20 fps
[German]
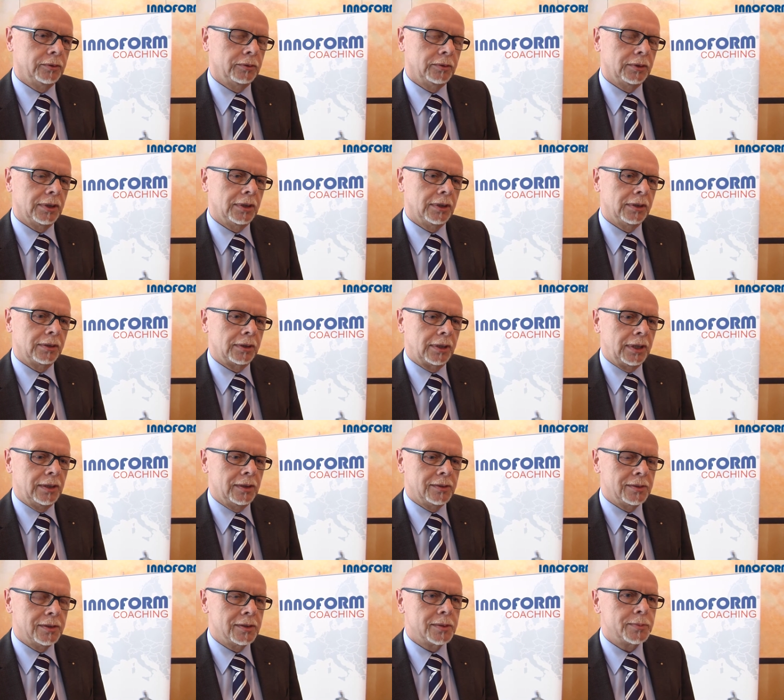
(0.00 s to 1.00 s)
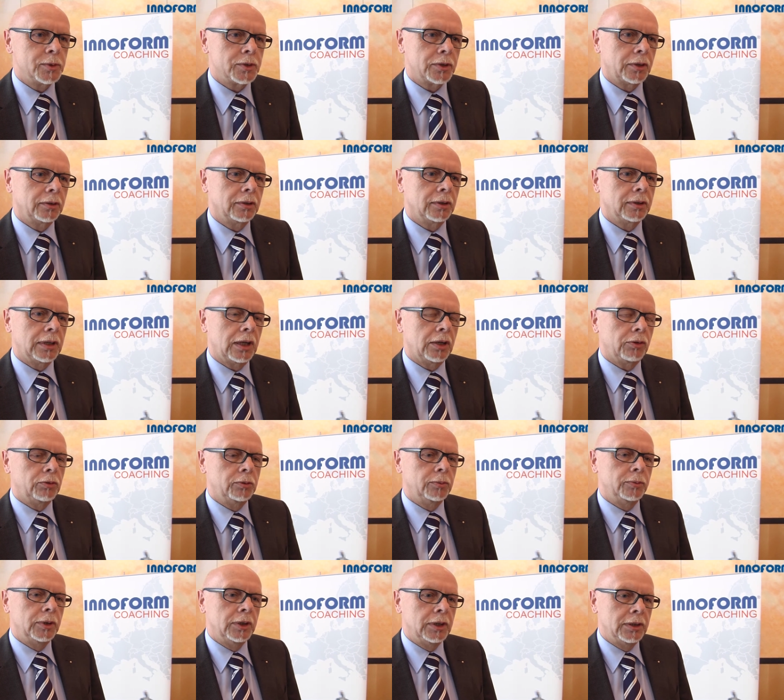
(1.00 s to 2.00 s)
Und da geht es insbesondere
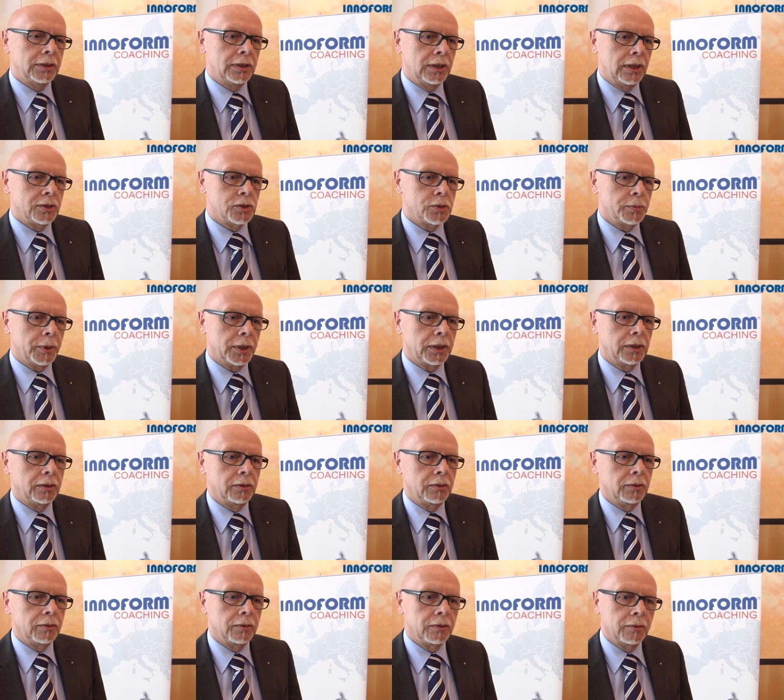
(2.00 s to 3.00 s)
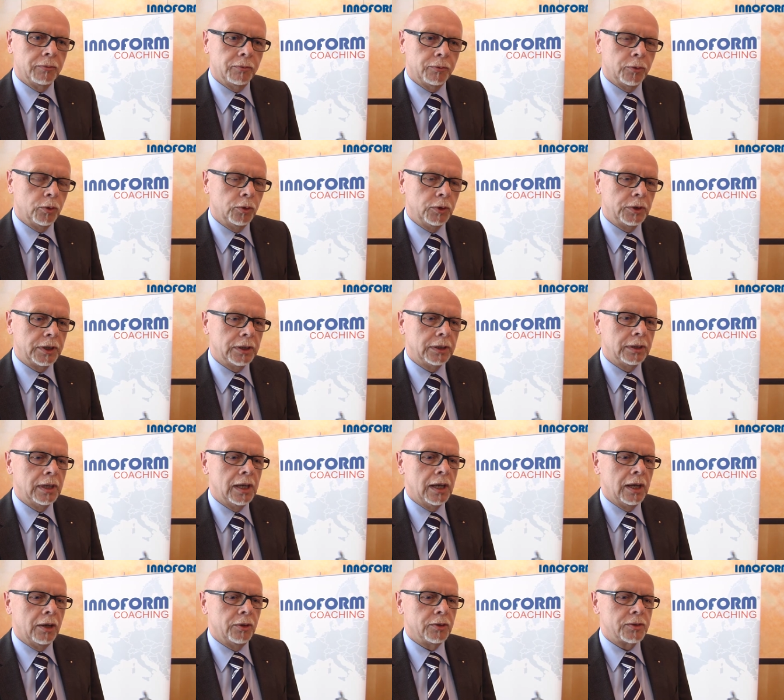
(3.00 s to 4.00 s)
darum, die entsprechenden Folien
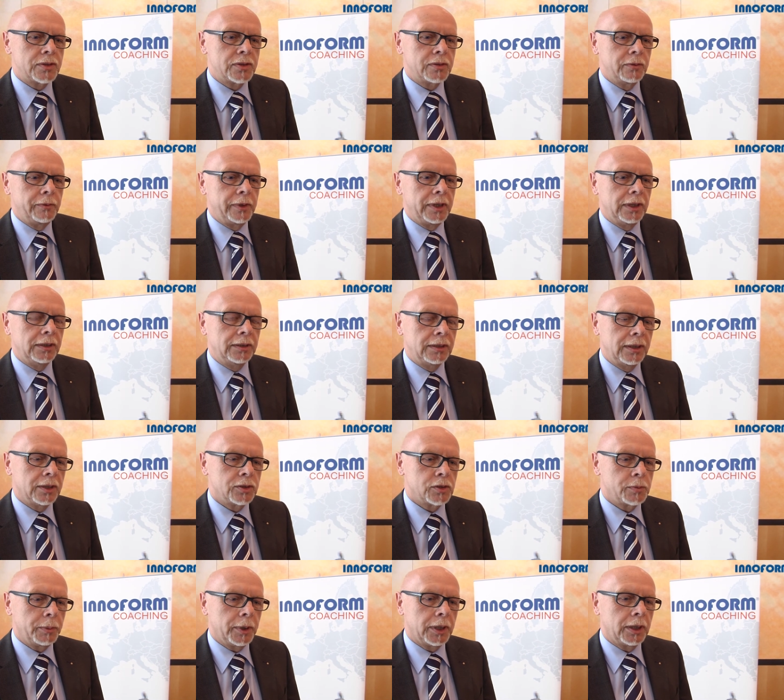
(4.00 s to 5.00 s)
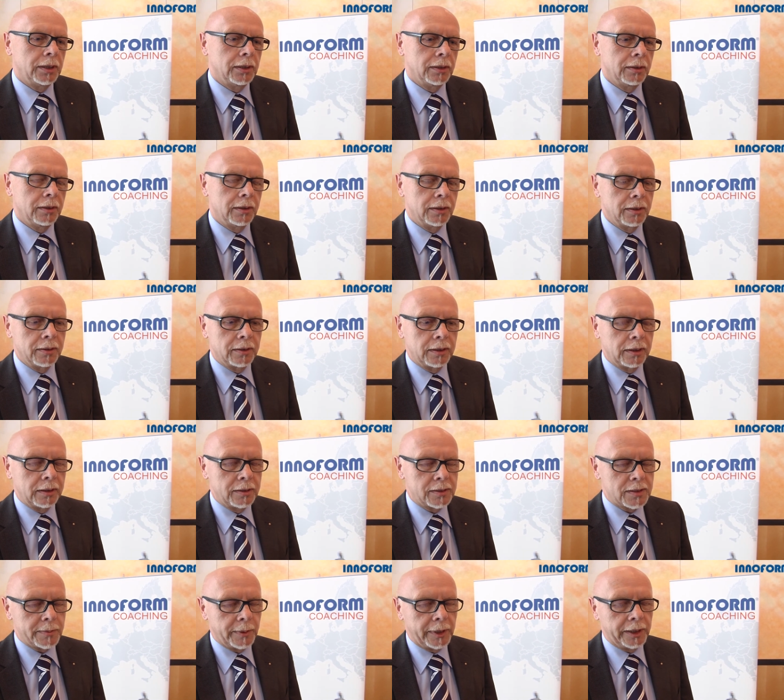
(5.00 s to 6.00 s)
auszuwählen, die entsprechenden
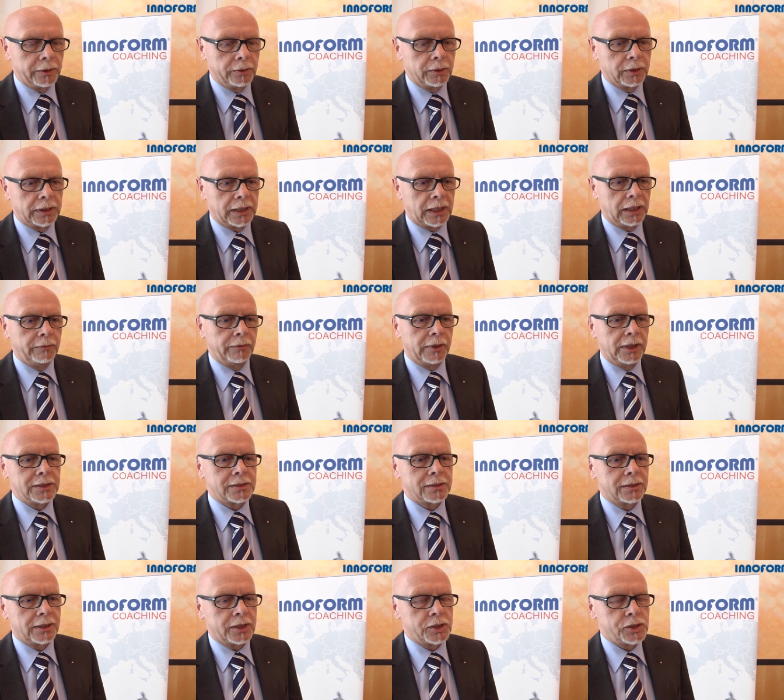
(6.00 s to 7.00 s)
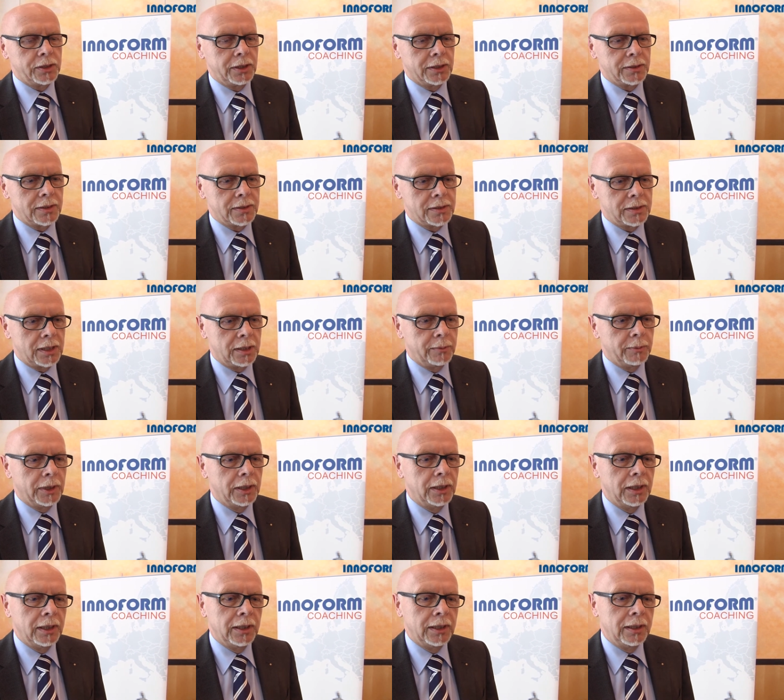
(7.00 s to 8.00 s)
zwei oder drei
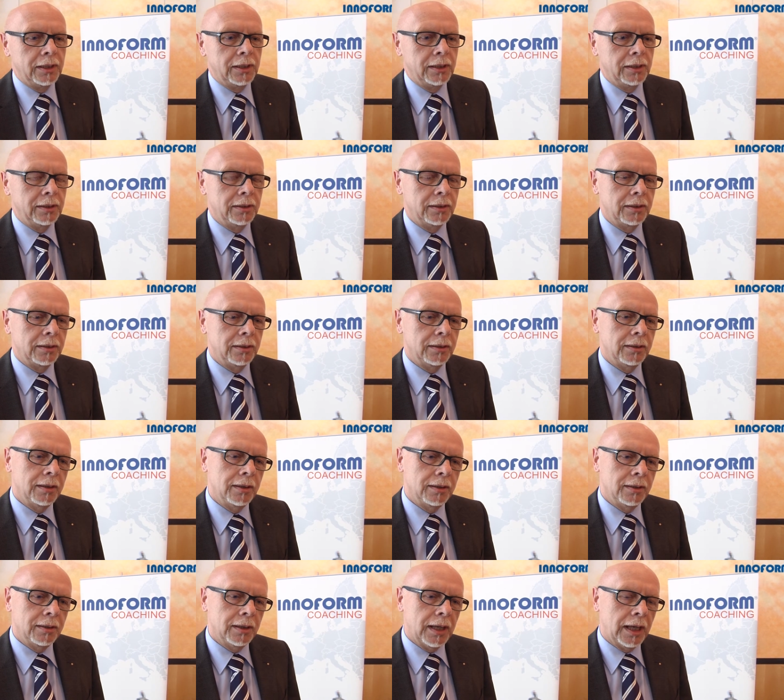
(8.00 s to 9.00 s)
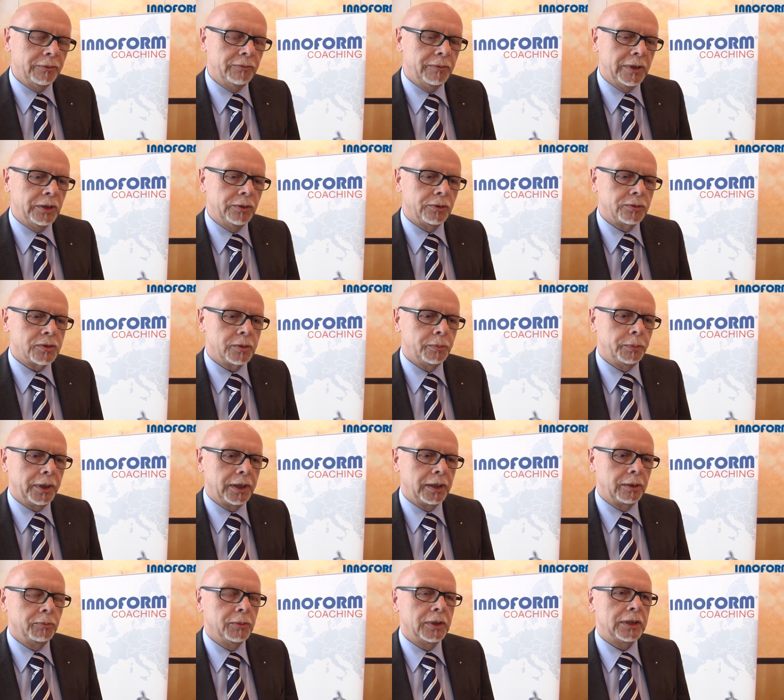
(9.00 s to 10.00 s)
Walzenkaschiersysteme in äh, Anwendung zu
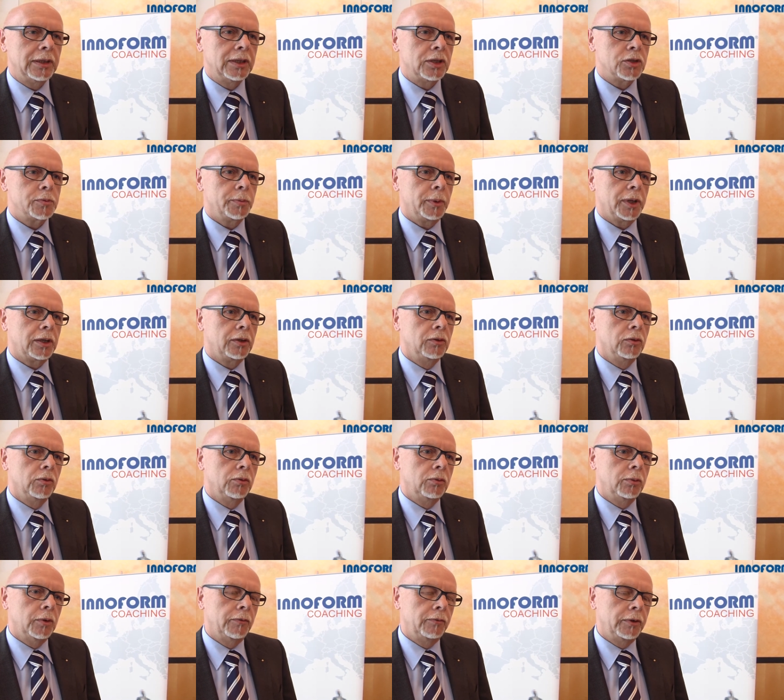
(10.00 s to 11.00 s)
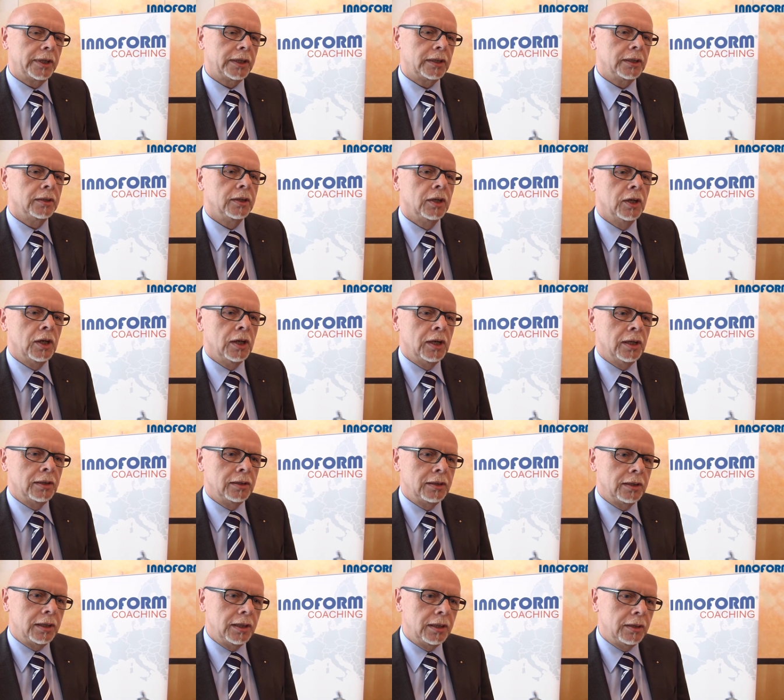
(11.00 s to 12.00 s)
bringen mit den entsprechenden Oberflächen,
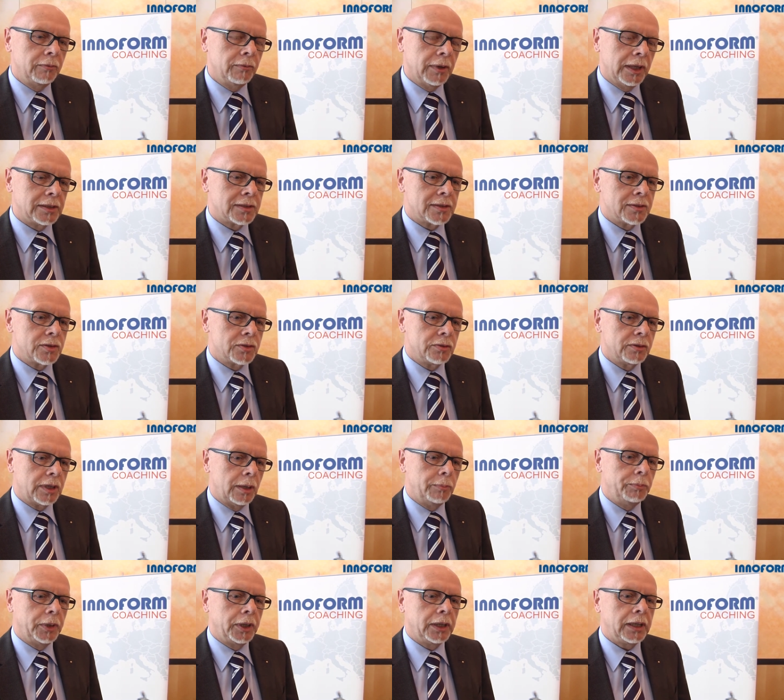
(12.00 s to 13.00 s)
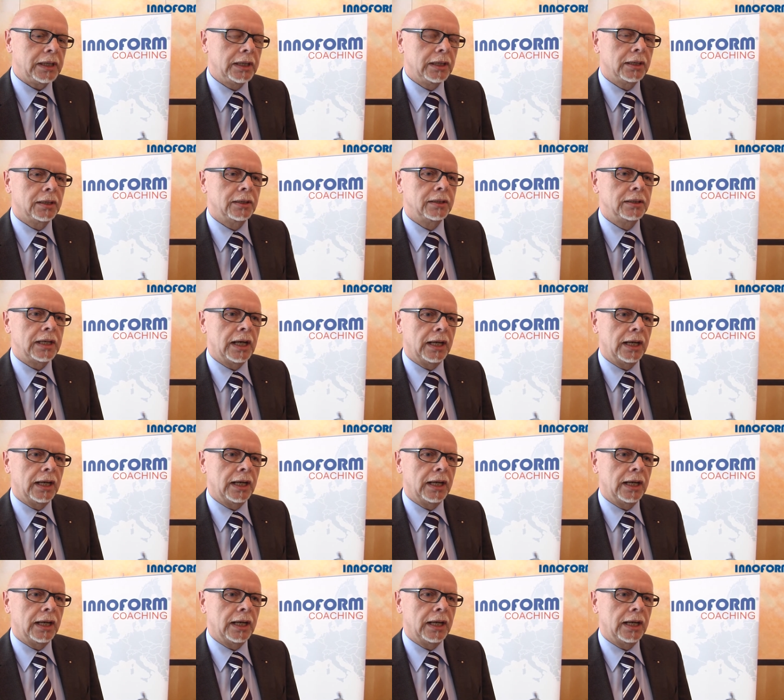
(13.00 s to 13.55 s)
die Walzen zu temperieren, die